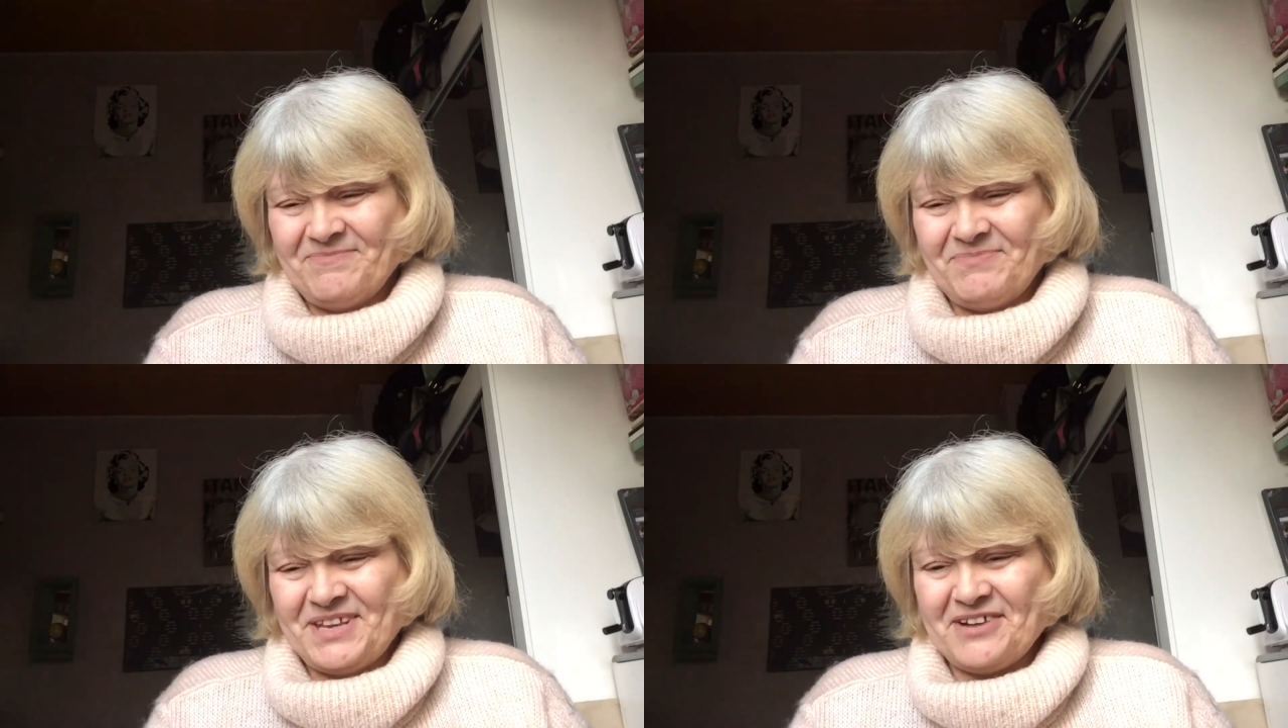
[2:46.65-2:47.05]

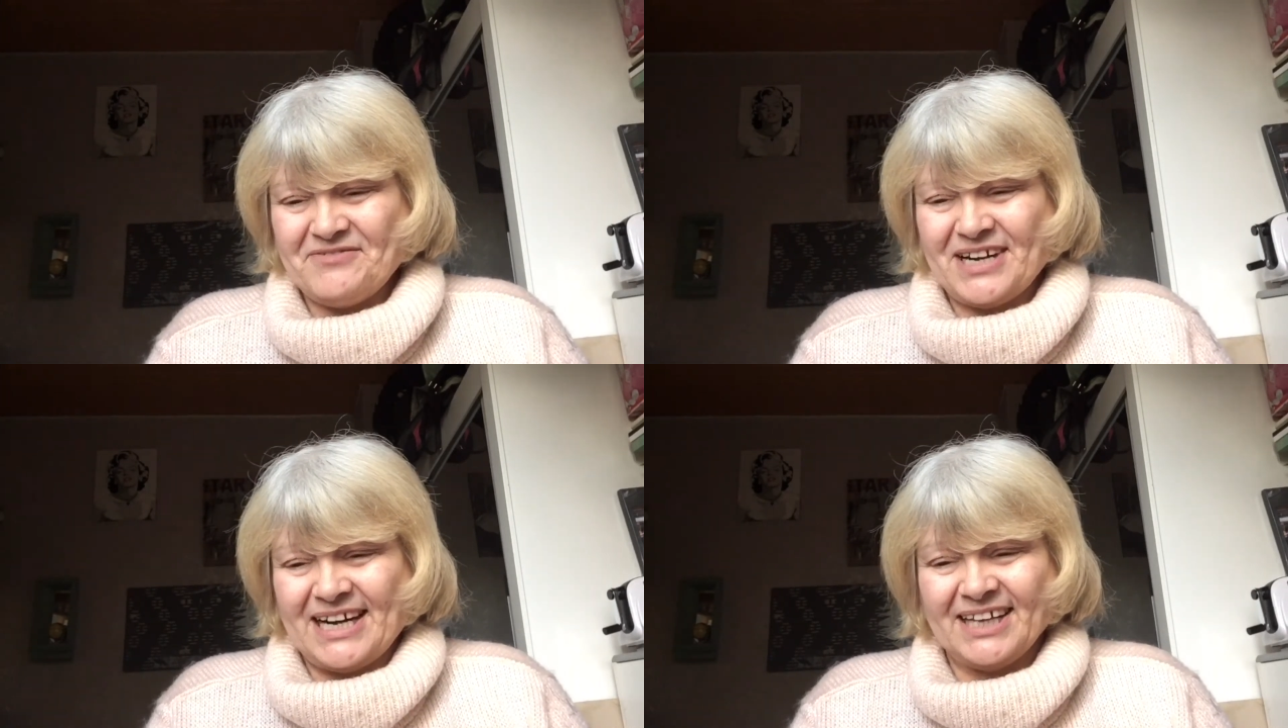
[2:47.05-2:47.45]
Bien
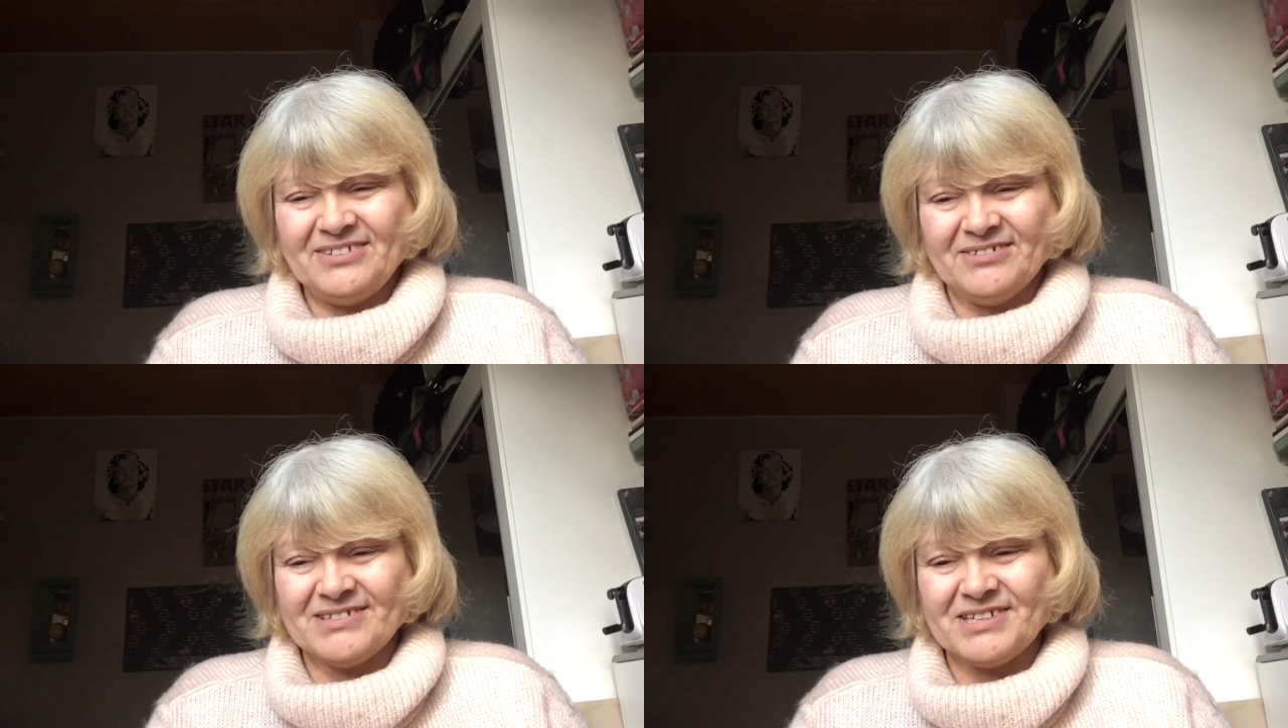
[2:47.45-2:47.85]
voilà,
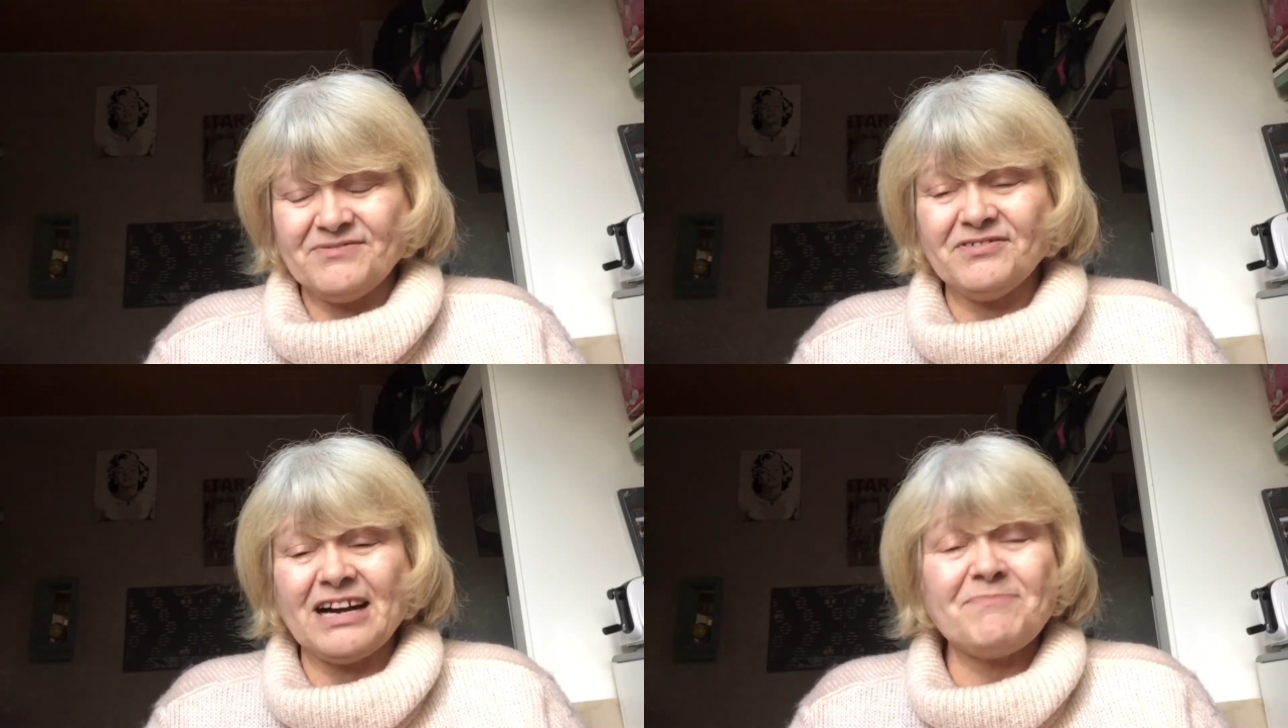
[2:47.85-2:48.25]
donc je
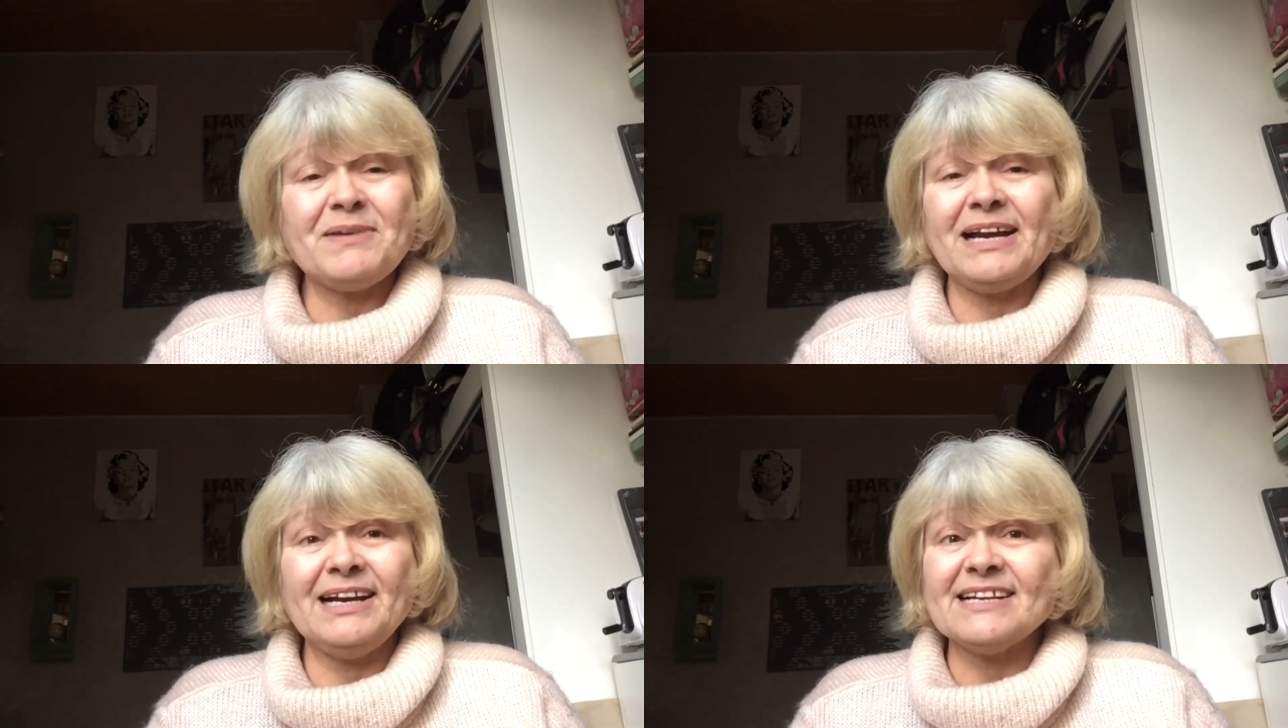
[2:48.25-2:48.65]
vous
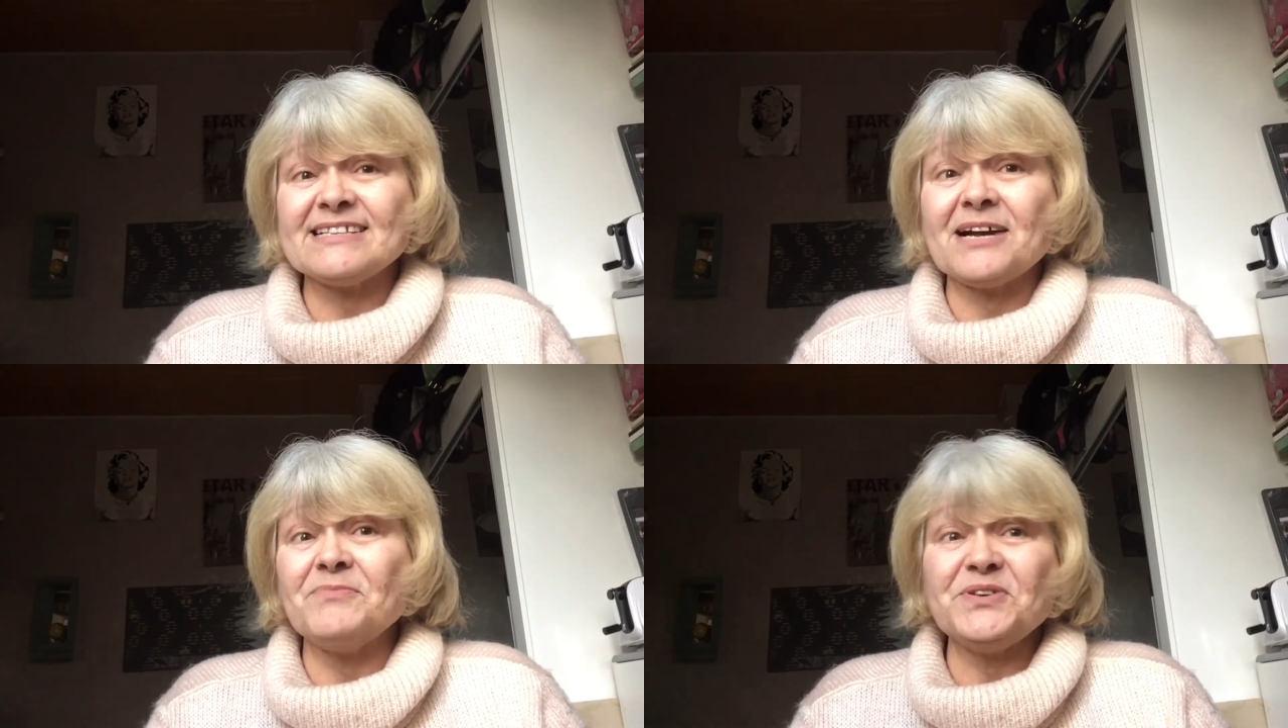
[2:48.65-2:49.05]
rappelle les termes